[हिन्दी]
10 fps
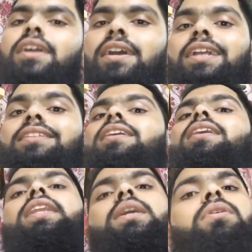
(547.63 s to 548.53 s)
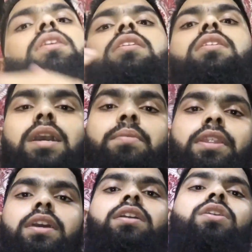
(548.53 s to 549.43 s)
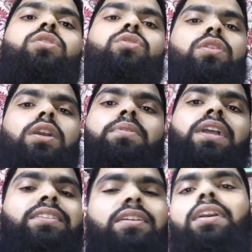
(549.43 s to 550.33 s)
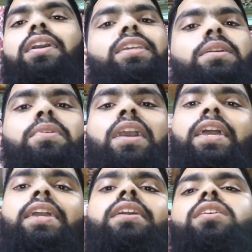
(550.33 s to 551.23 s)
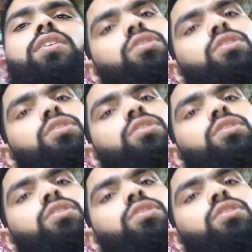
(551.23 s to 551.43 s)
कि रात के खाने में क्या बना है तो अब रात का खाना जब खाएंगे